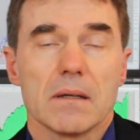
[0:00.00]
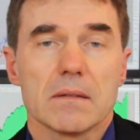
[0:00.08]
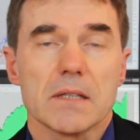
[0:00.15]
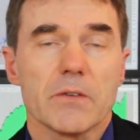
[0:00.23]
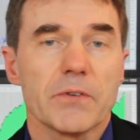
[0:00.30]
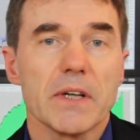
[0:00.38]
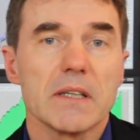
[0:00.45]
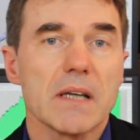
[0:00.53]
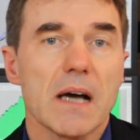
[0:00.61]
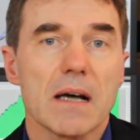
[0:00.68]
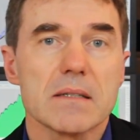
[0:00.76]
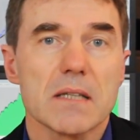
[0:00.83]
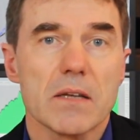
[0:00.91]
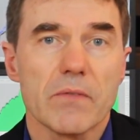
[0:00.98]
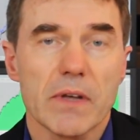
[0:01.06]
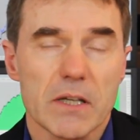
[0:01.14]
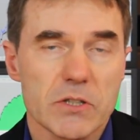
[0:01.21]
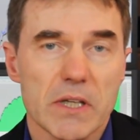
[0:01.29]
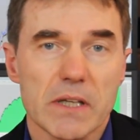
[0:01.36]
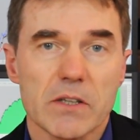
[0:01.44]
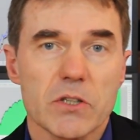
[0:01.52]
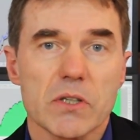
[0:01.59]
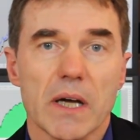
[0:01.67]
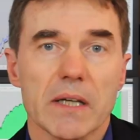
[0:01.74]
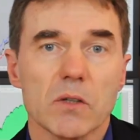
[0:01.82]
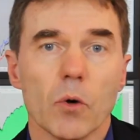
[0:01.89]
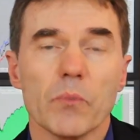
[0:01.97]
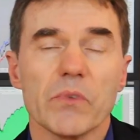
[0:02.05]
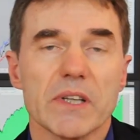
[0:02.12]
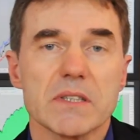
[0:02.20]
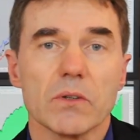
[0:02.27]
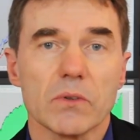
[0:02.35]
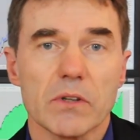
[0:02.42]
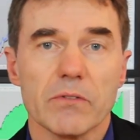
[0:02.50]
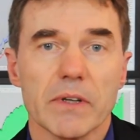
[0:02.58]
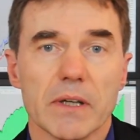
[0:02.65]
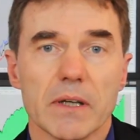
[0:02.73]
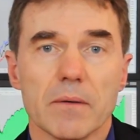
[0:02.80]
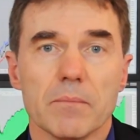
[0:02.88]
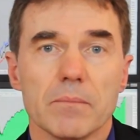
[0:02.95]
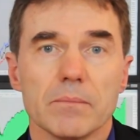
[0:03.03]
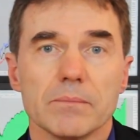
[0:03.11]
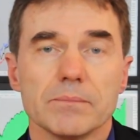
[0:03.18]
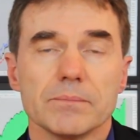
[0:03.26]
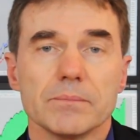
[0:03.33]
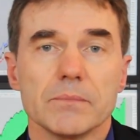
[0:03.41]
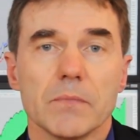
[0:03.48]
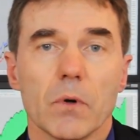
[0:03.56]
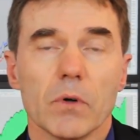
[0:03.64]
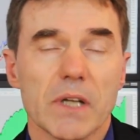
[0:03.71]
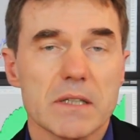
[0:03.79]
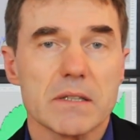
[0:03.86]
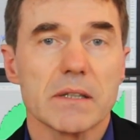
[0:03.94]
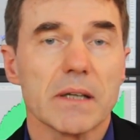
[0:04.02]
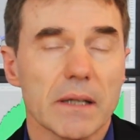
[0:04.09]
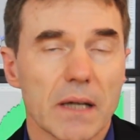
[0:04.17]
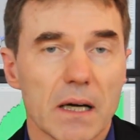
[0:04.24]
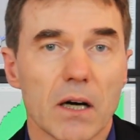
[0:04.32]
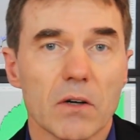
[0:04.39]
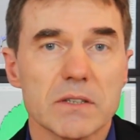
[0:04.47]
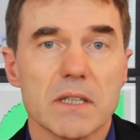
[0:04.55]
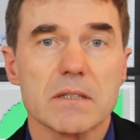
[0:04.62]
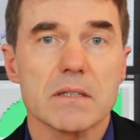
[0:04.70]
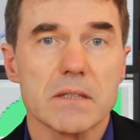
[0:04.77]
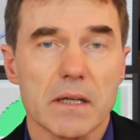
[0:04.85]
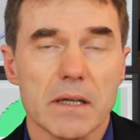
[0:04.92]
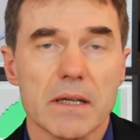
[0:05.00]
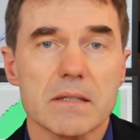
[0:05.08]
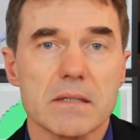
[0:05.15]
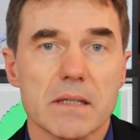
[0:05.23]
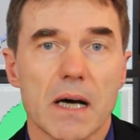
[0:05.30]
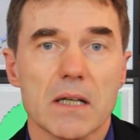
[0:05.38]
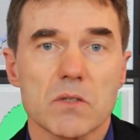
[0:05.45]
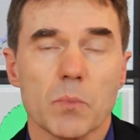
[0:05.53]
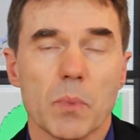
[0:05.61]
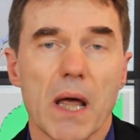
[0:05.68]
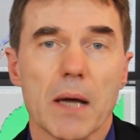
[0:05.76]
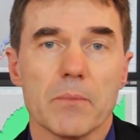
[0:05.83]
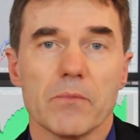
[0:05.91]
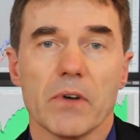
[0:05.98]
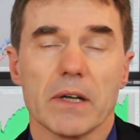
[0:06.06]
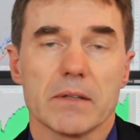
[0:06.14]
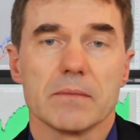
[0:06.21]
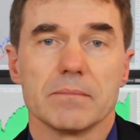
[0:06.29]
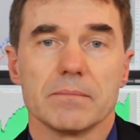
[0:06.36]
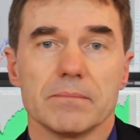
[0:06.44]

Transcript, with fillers: Seit vielen Jahren sehen wir hier ständig steigende Umsätze und Gewinne. Und es sieht danach aus, dass es in den nächsten Jahren so bleiben wird.